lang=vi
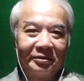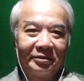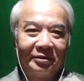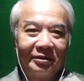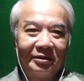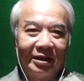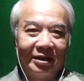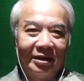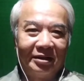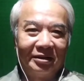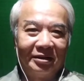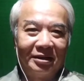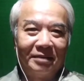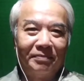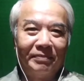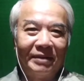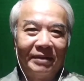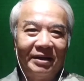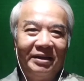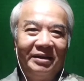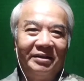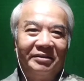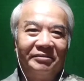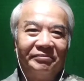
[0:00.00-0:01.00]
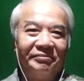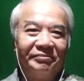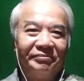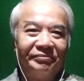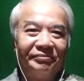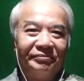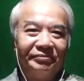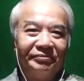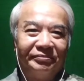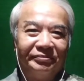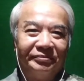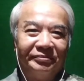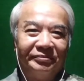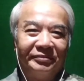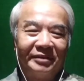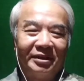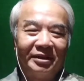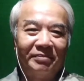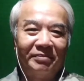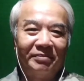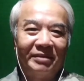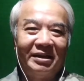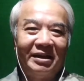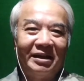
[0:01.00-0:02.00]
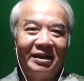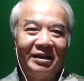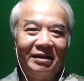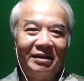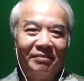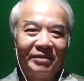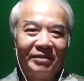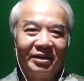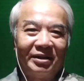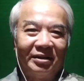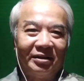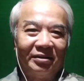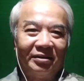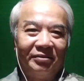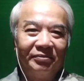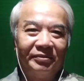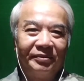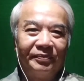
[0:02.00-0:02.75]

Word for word: gần năm mấy năm mấy hai năm trời